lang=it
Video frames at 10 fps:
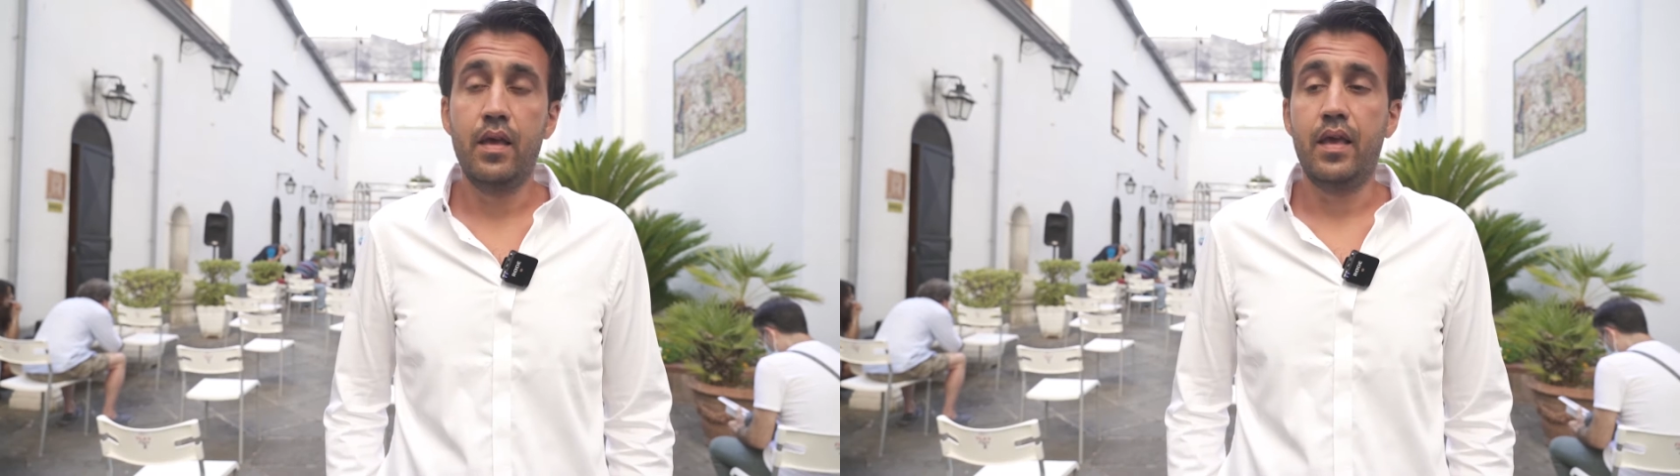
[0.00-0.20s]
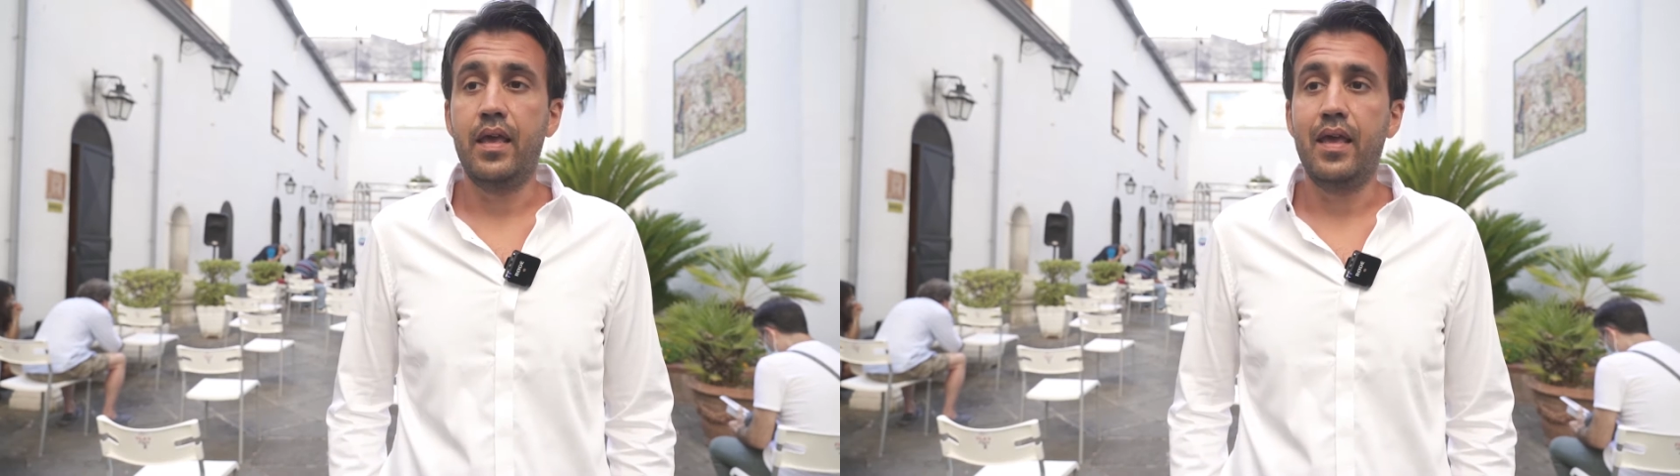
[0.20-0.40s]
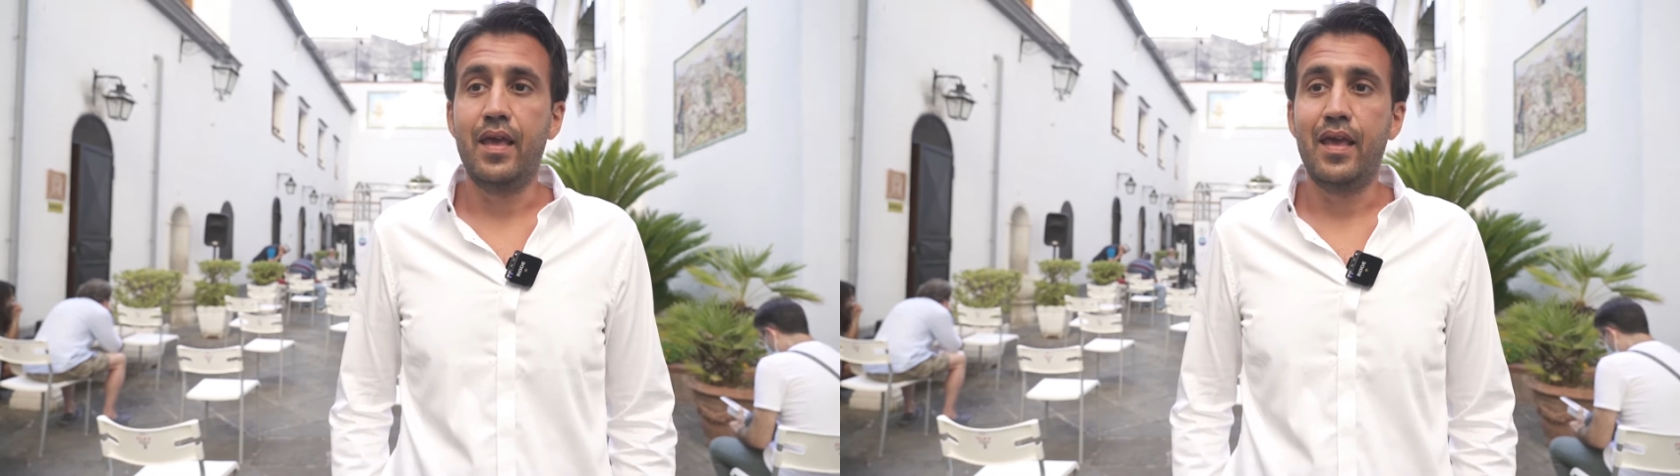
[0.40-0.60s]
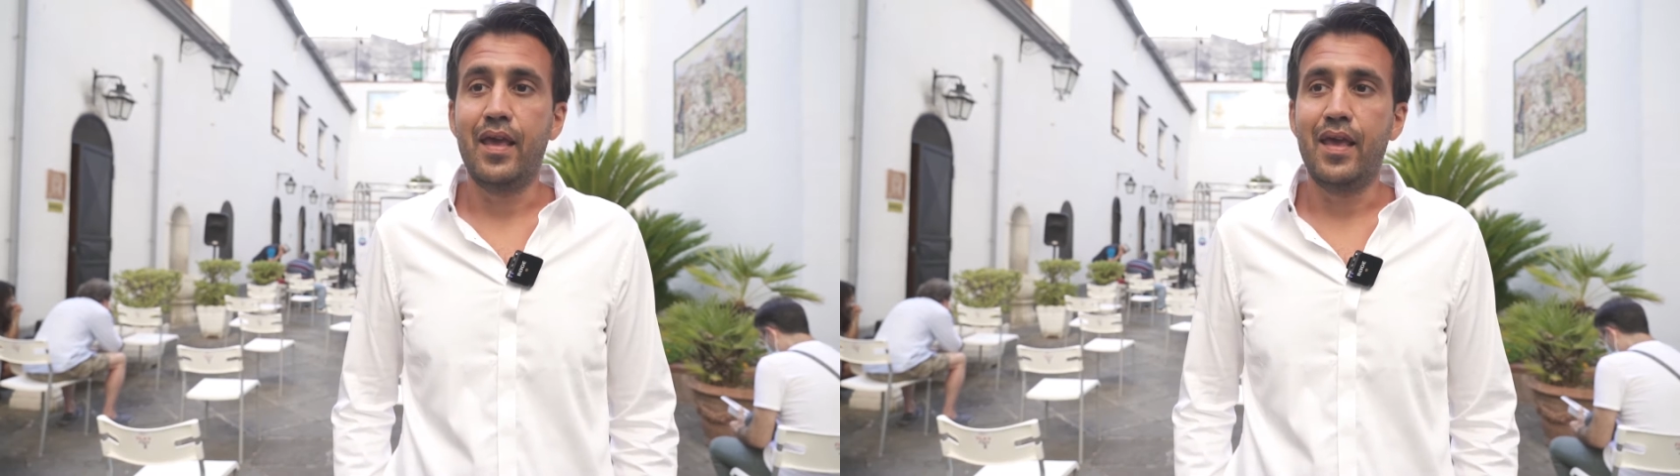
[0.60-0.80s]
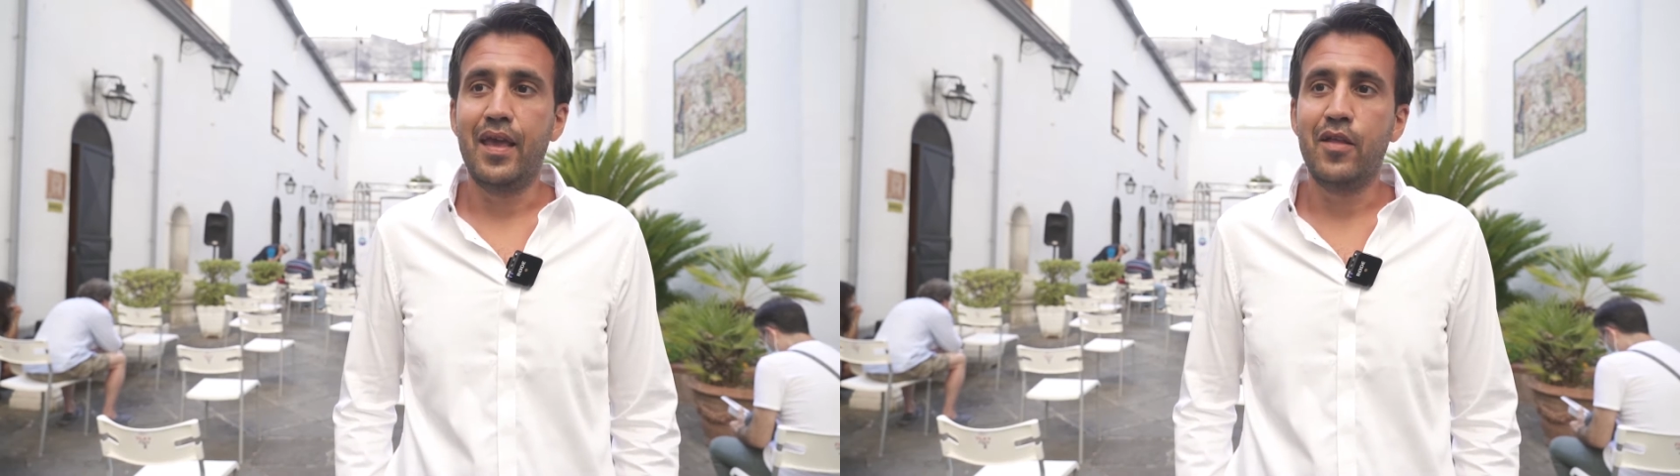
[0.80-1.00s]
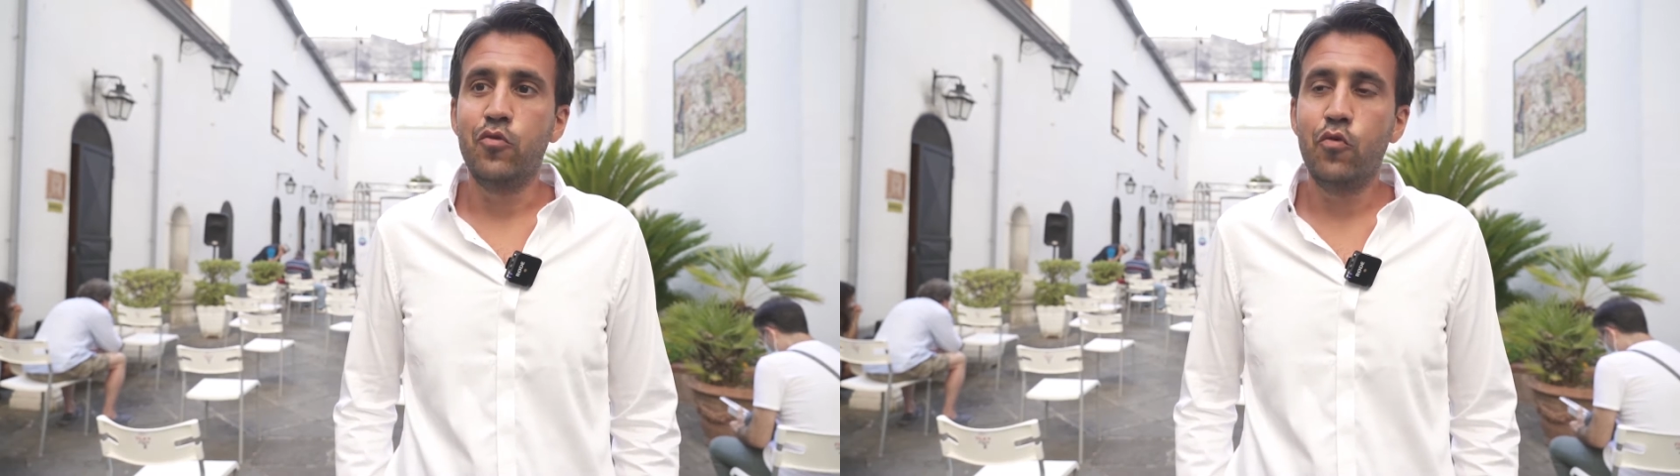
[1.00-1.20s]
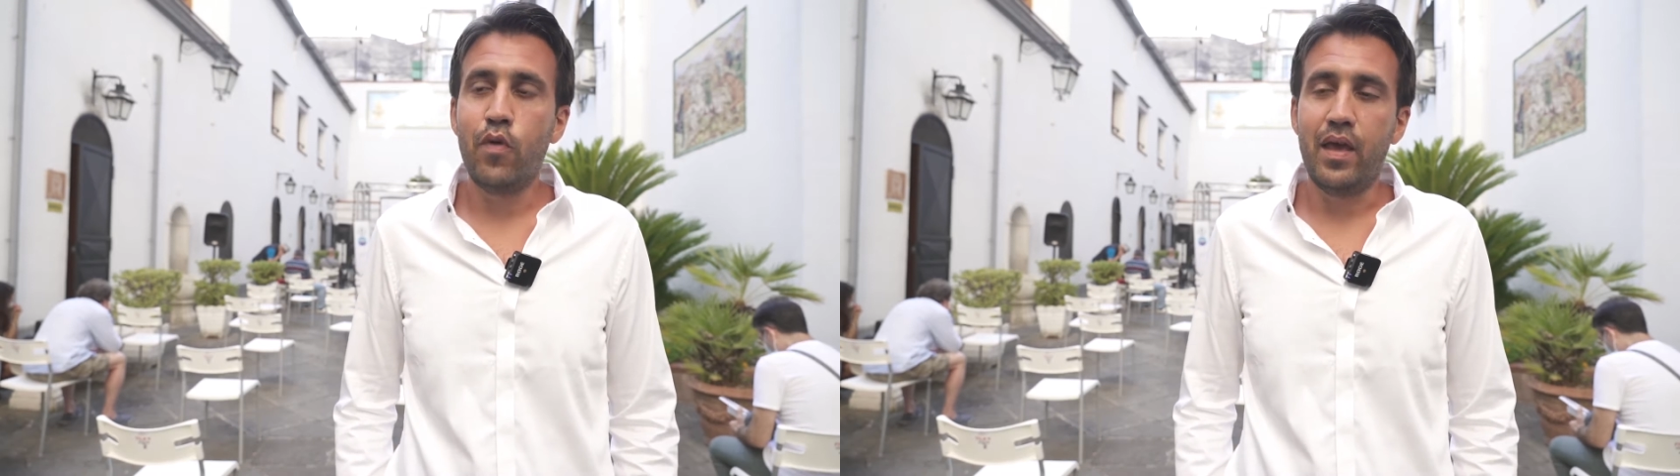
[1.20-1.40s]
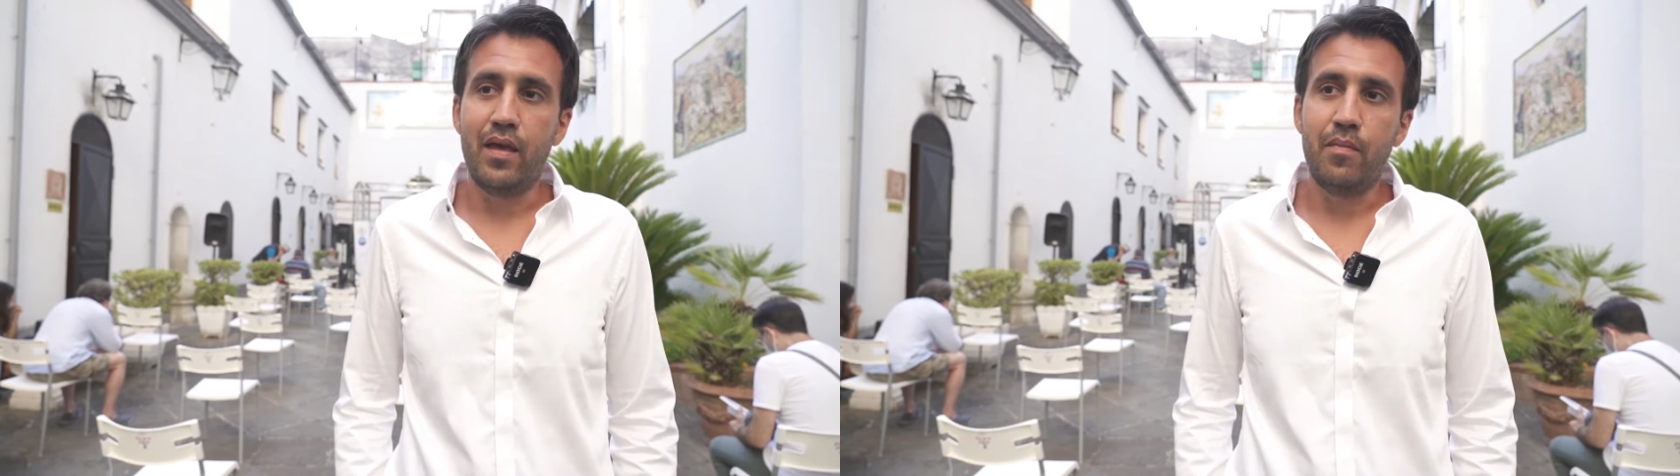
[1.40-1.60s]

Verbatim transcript: e, e, dunque